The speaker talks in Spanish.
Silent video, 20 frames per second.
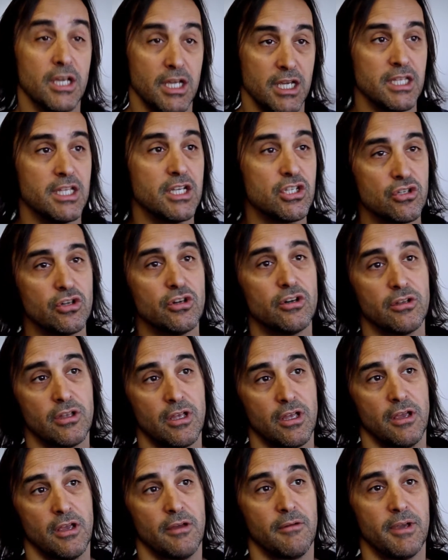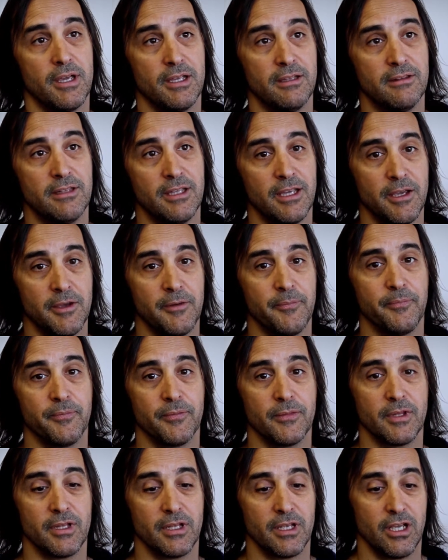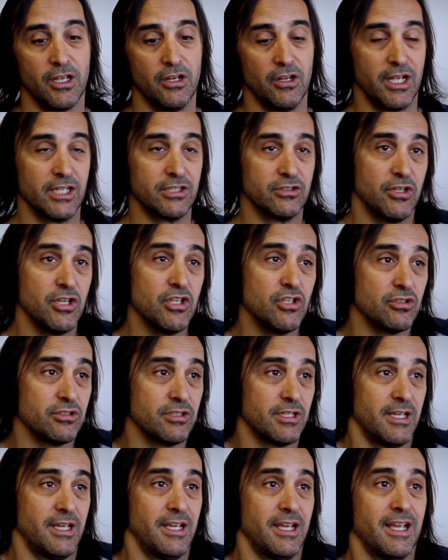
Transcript: Y de hecho, este, en el caso de ellos,